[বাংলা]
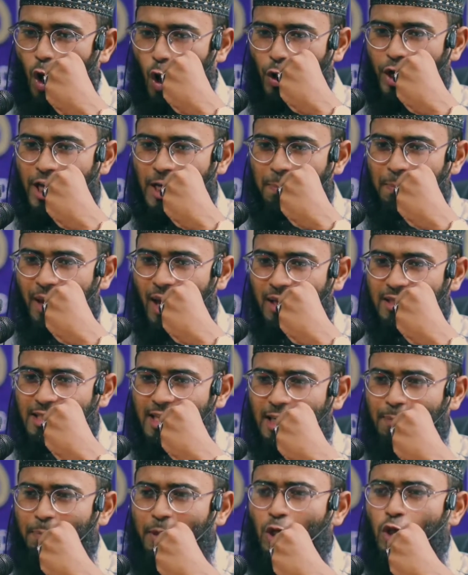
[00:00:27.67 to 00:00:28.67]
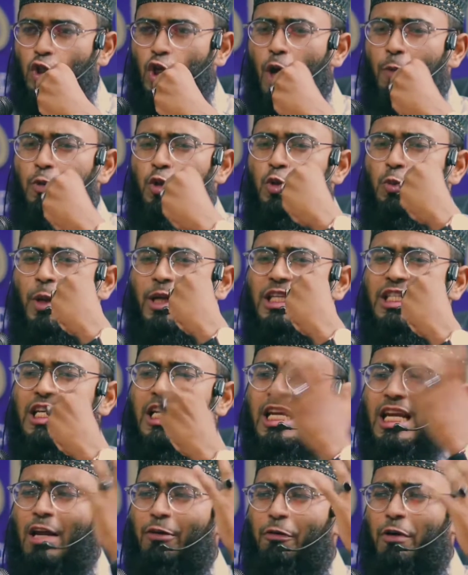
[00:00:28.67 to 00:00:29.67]
অনেক মেয়ে আছে দেখবেন সবসময়
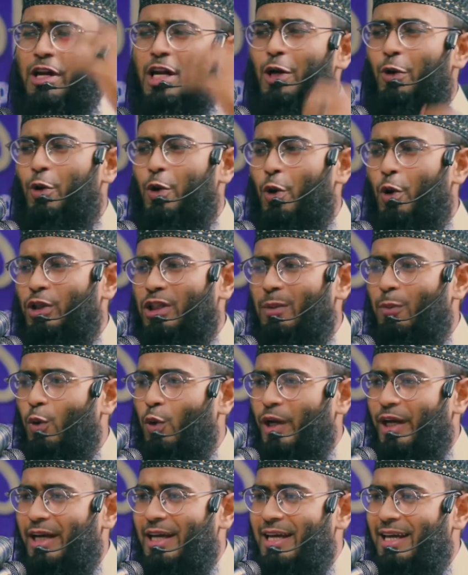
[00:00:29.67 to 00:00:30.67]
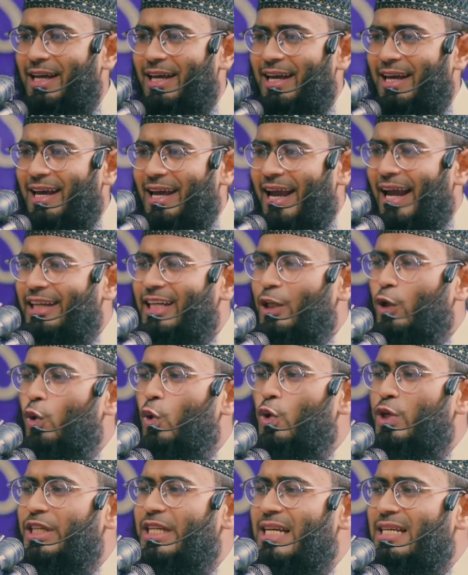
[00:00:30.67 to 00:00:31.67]
চিল্লাফাল্লা করে কথা বলে এটা
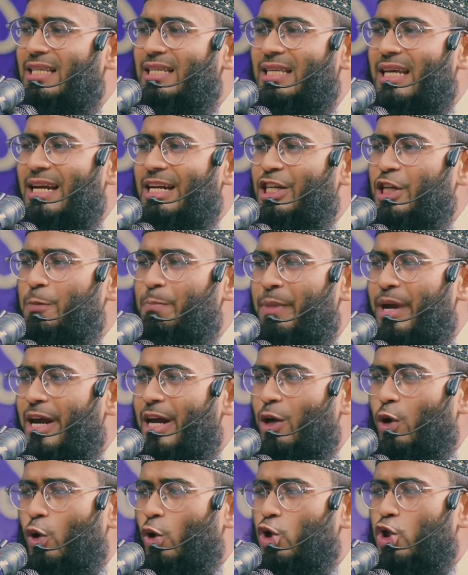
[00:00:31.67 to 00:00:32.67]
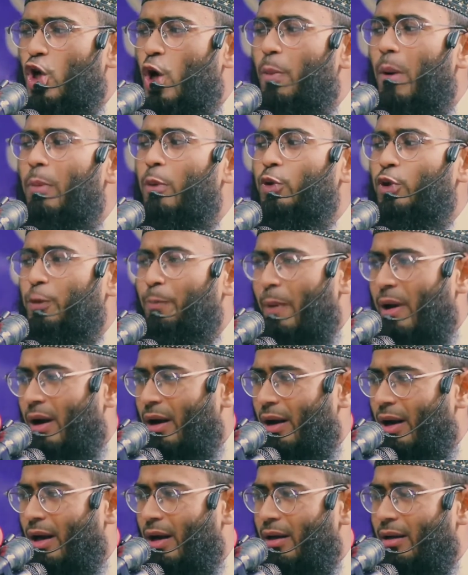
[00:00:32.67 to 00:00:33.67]
কোনো ডিসেন্ট মেয়ের কোনো স্বভাব হতে
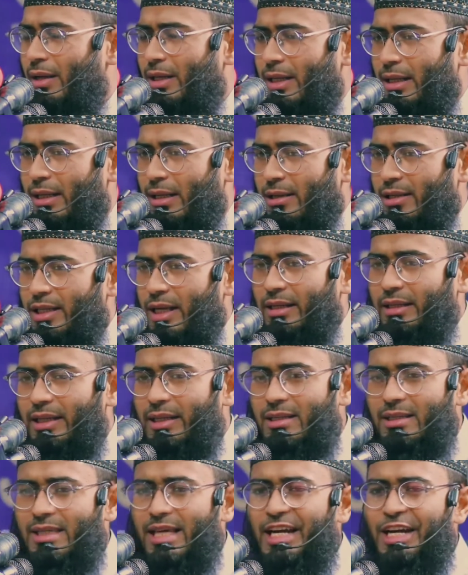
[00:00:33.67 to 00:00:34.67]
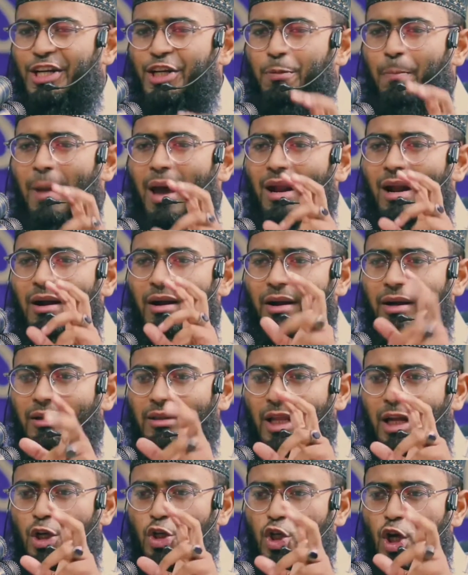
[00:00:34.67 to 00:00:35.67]
পারে না যা ডিসেন্ট ম্যানারের
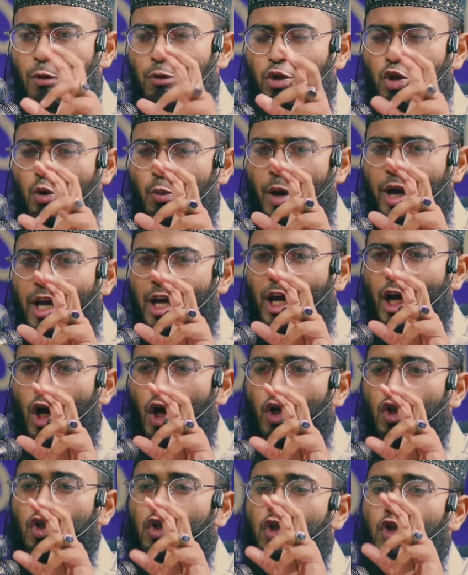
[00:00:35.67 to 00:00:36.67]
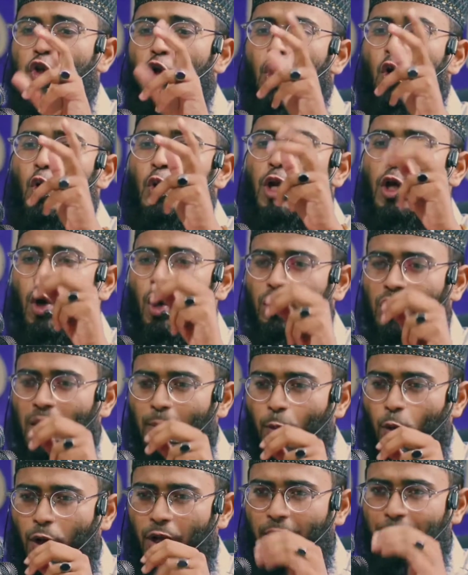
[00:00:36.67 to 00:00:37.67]
তারা সবসময় স্লোলি
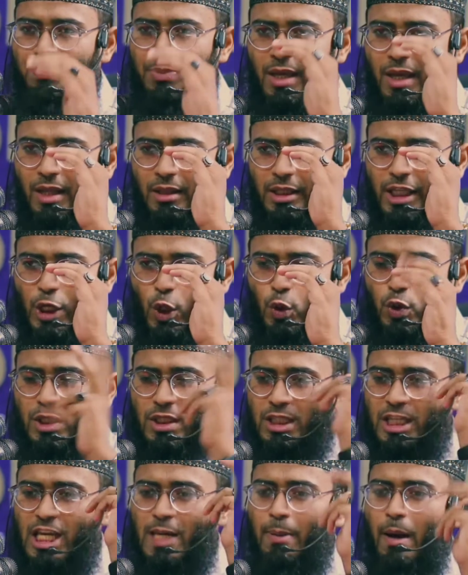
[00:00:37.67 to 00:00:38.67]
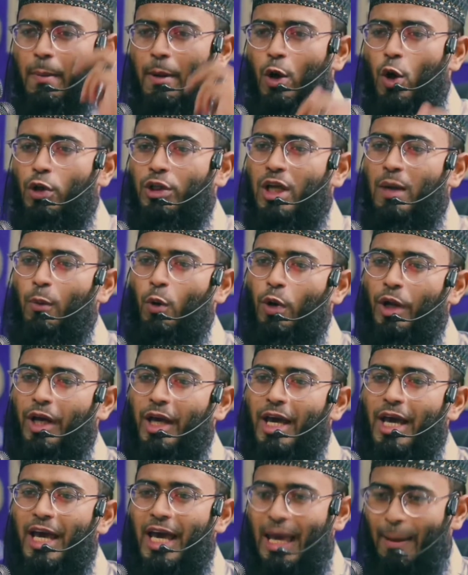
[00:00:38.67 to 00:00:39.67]
কথা বলে ধীরস্থিরভাবে কথা বলে
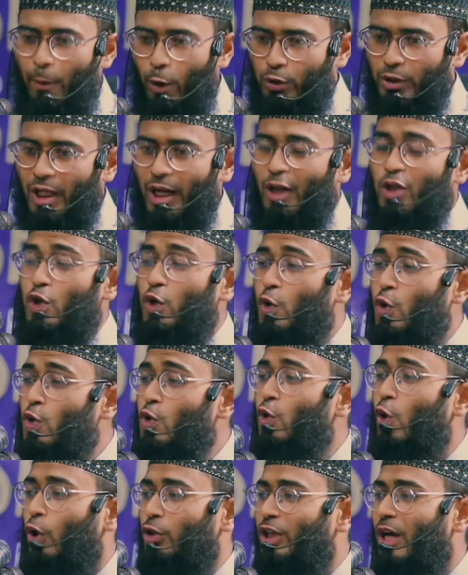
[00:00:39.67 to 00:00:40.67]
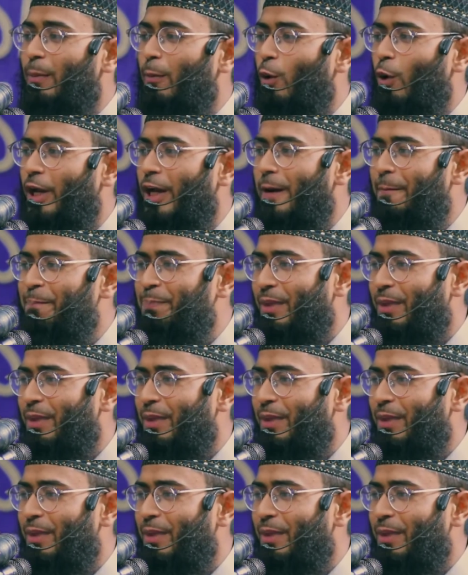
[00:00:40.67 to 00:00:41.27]
এবং তারা যখন কথা বলে